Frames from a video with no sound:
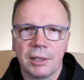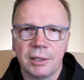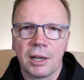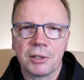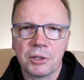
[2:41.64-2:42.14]

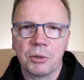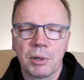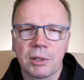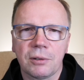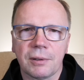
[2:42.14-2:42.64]
ja chcę cię
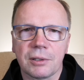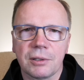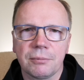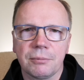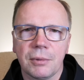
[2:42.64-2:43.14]

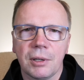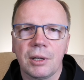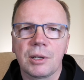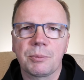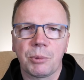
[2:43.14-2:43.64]
uratować.
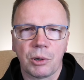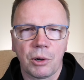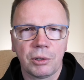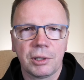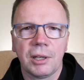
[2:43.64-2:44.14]

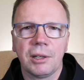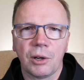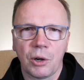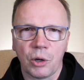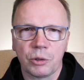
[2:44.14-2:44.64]
Spokojnie,
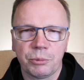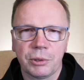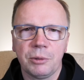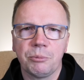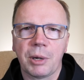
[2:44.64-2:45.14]

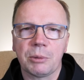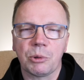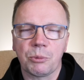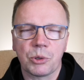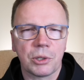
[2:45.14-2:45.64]
odpłyń, Pan
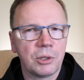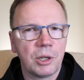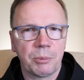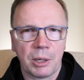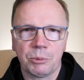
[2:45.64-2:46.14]
Bóg przyjdzie i
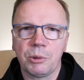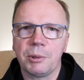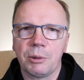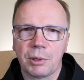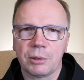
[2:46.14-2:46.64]
Pan Bóg
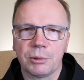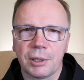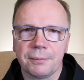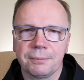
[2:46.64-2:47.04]
mnie uratuje.